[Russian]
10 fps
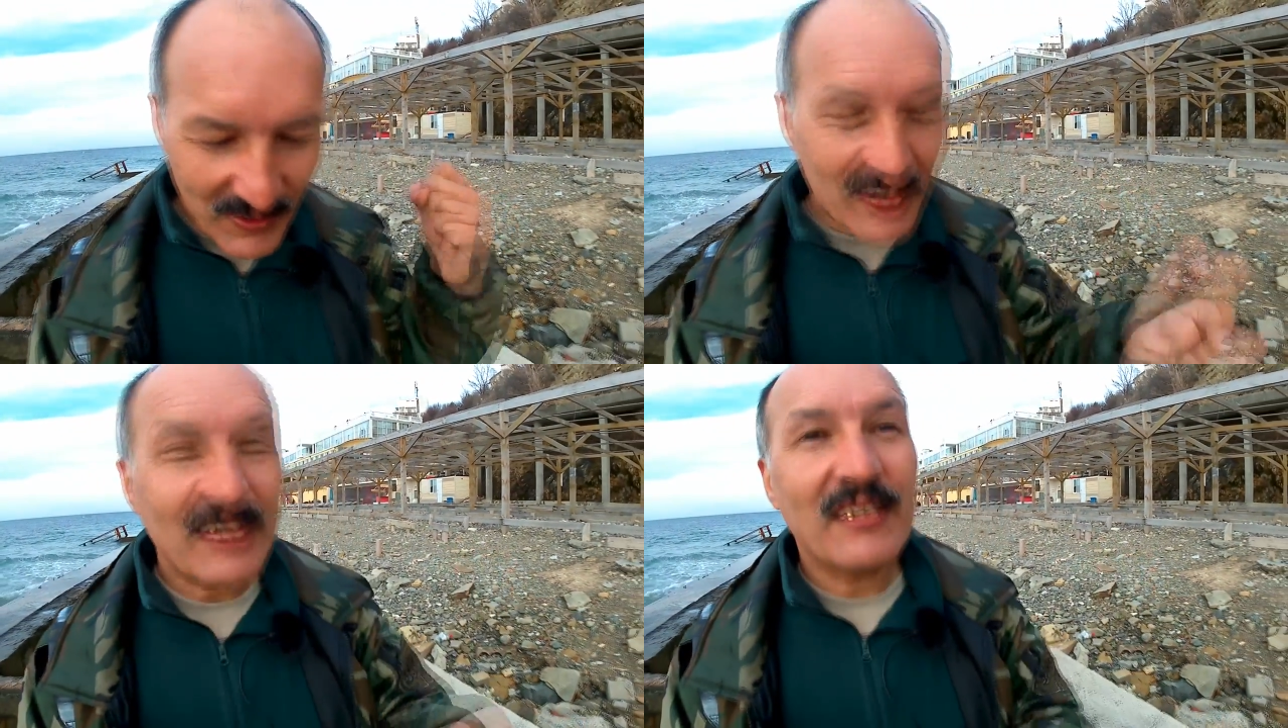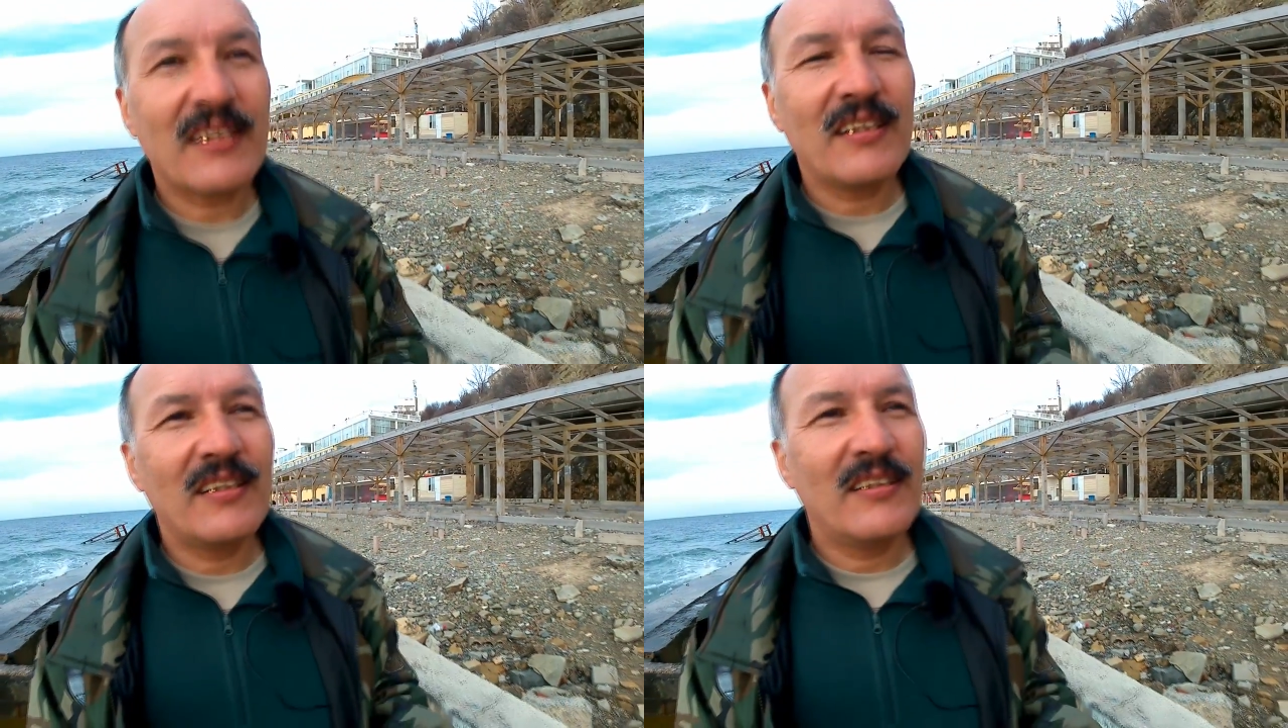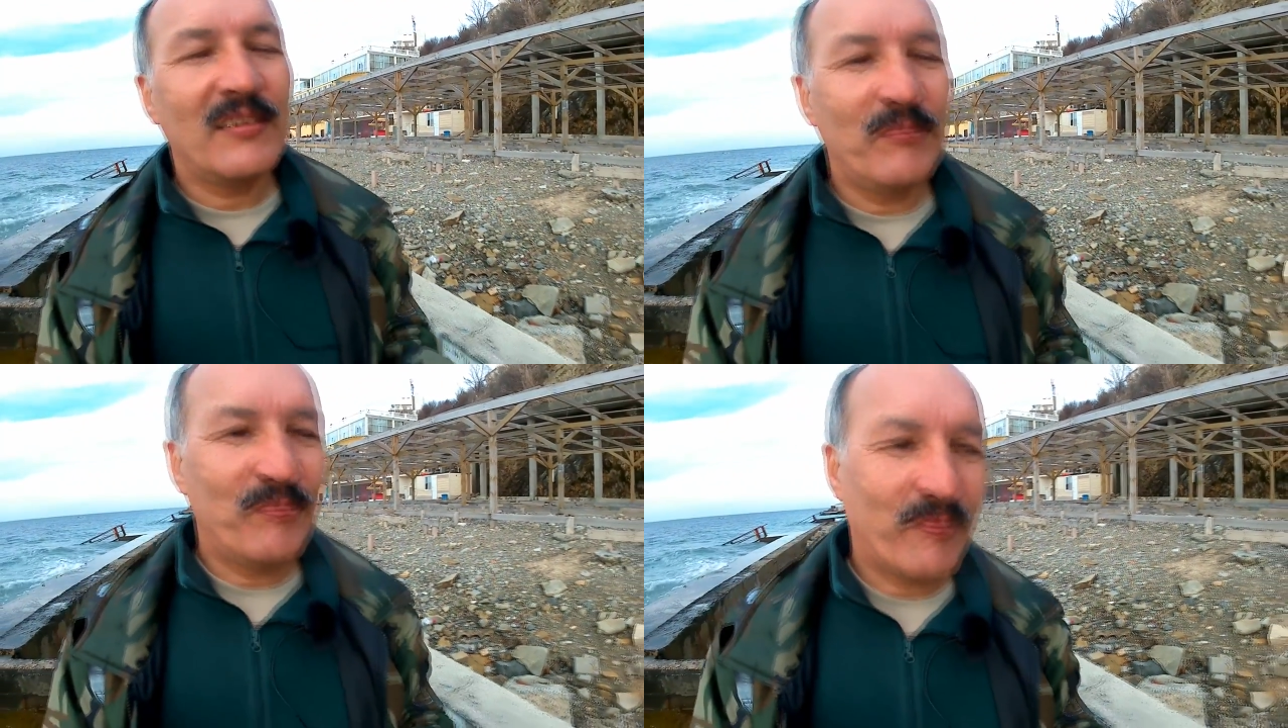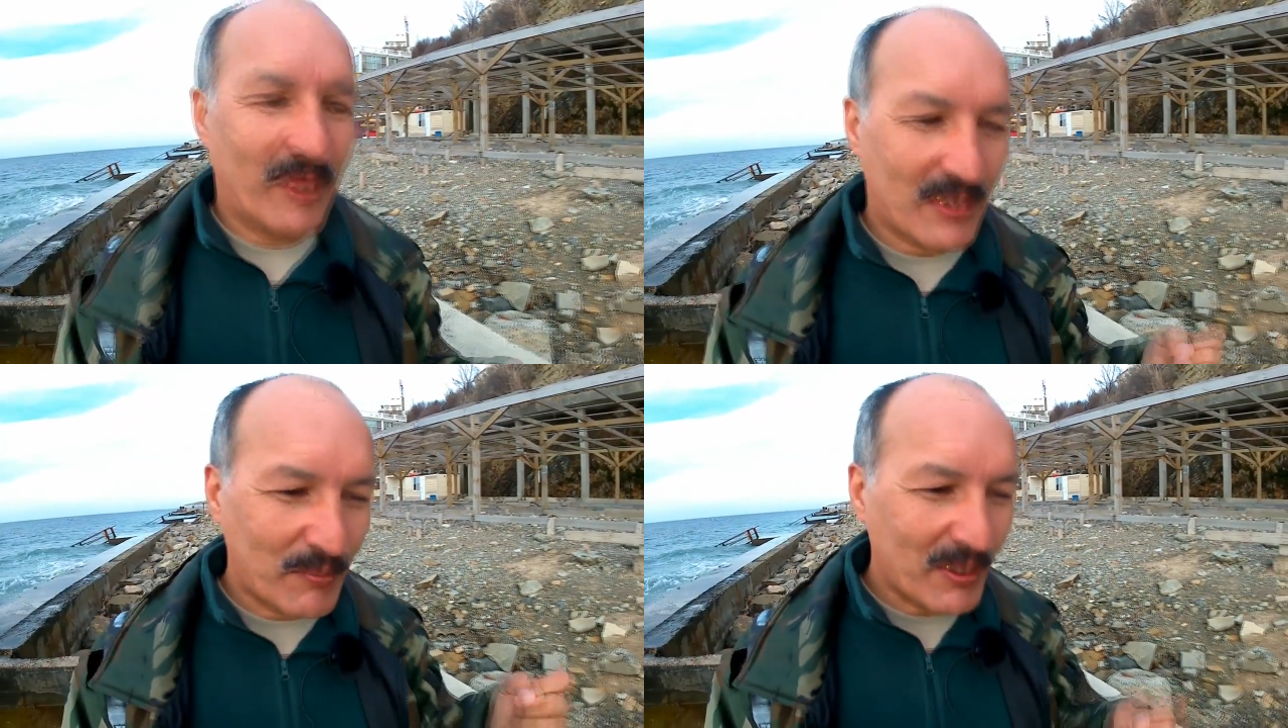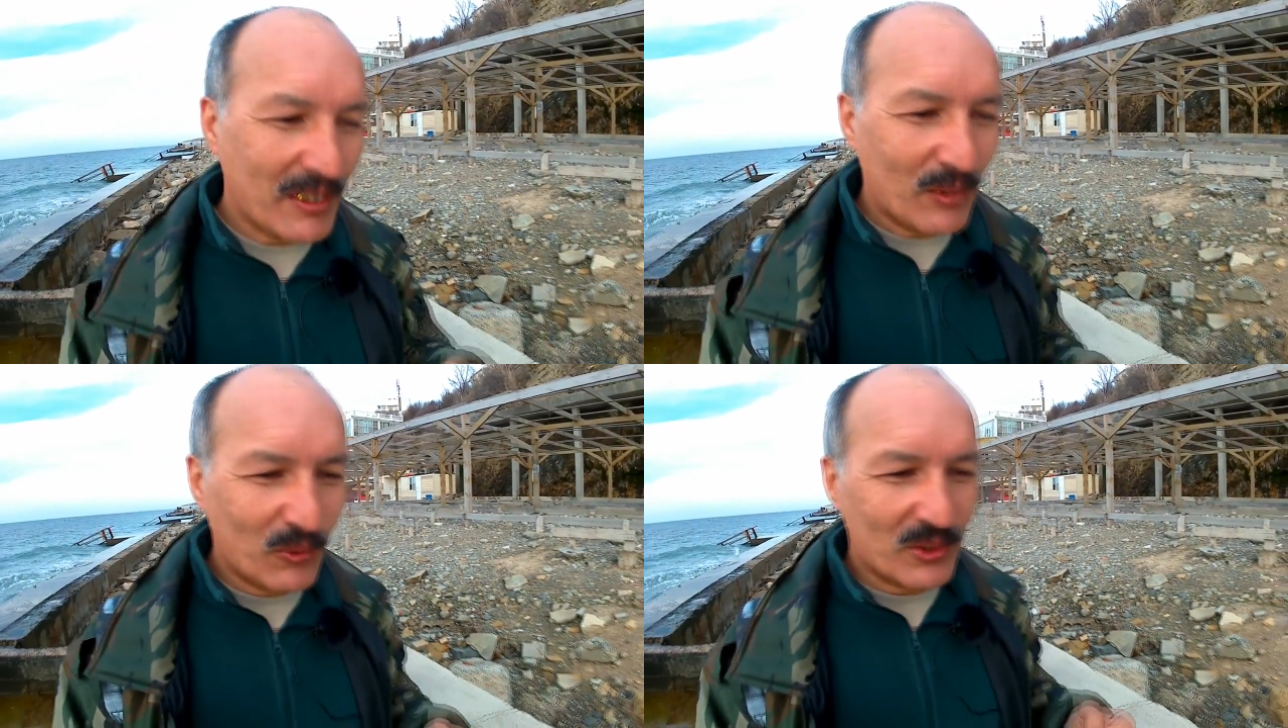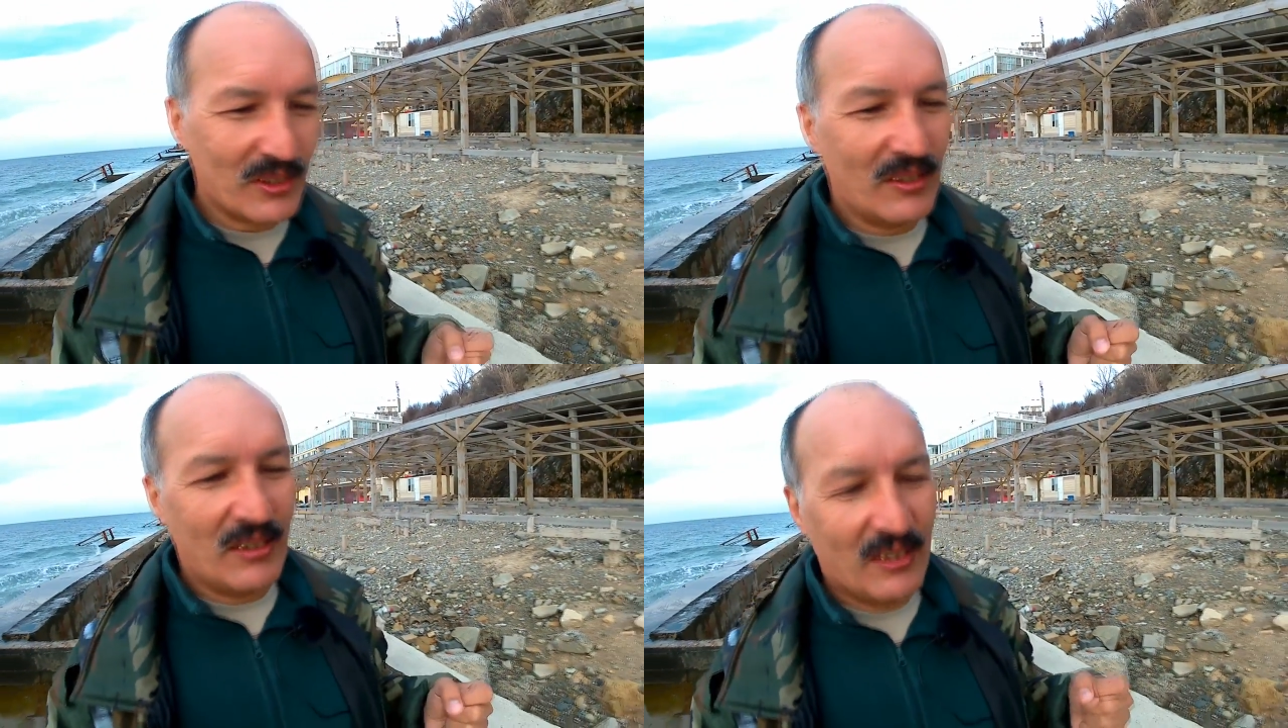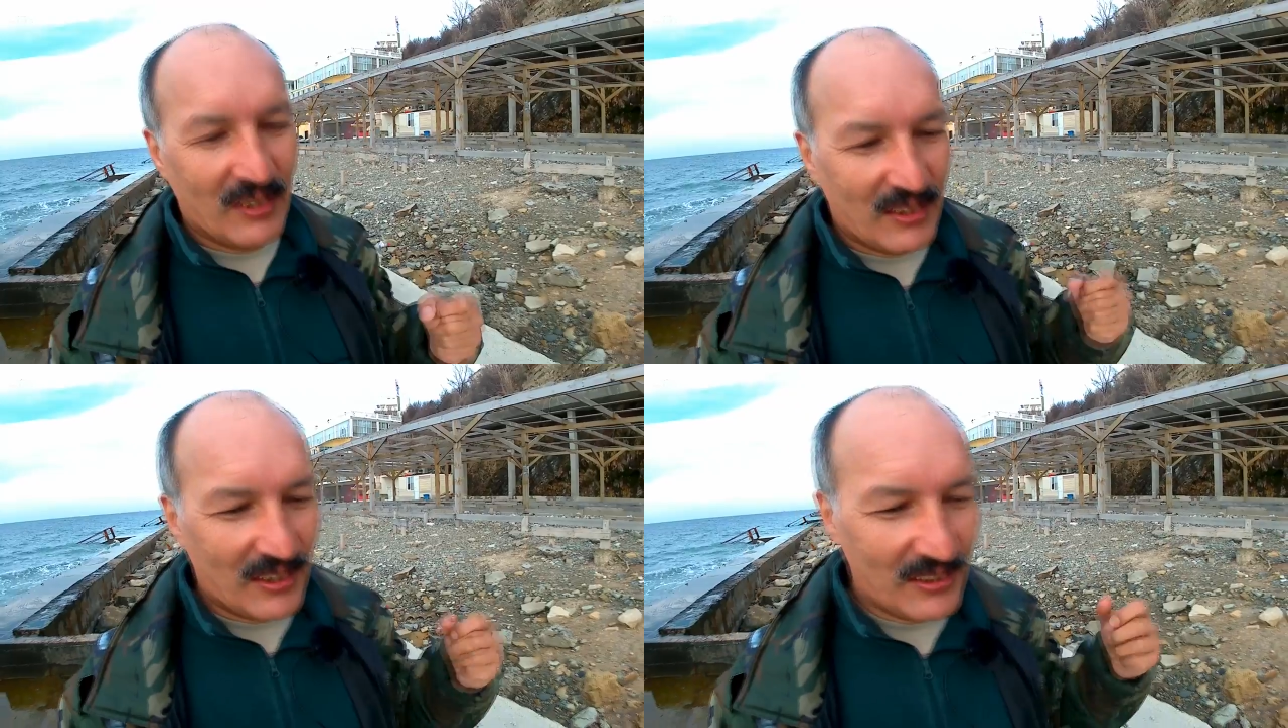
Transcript: сверстники собираются,